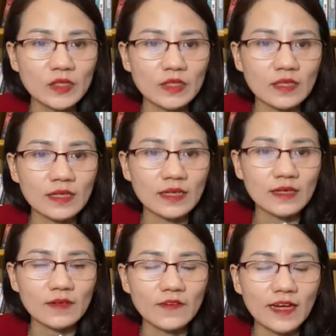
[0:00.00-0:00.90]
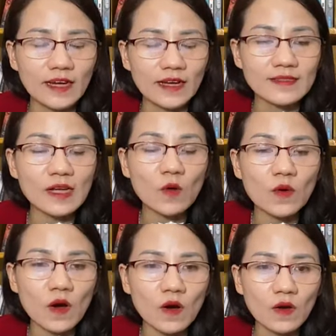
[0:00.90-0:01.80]
thì à, có phải là cái
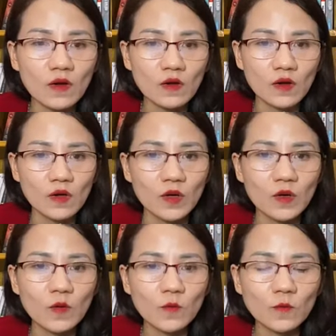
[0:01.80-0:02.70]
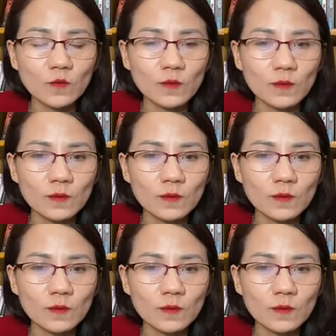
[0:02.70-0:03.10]
rau đó nó cũng